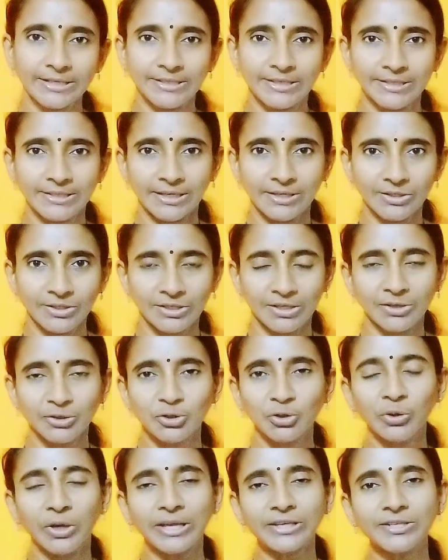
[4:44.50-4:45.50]
ఎక్సర్సైజ్
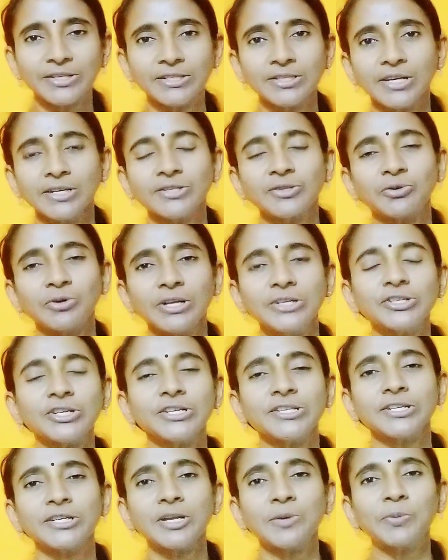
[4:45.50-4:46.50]
సో ఎక్సర్సైజ్ కూడా
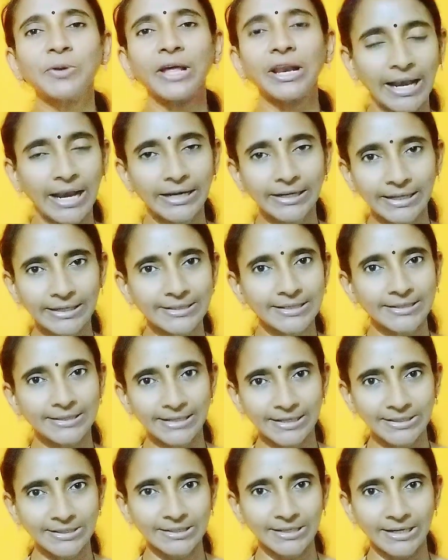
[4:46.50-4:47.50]
చేసేటప్పుడు ఎలాంటి
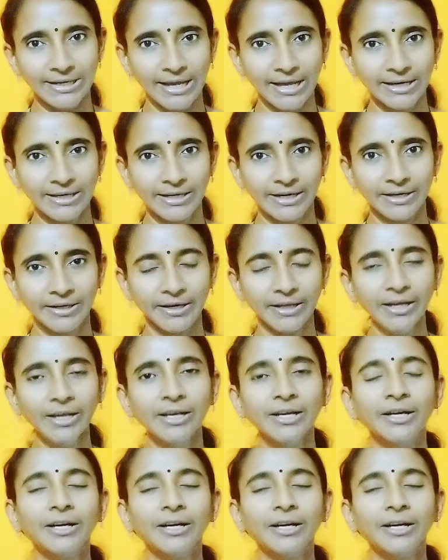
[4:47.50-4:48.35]
ఎక్సర్సైజ్ చేయాలి అంటే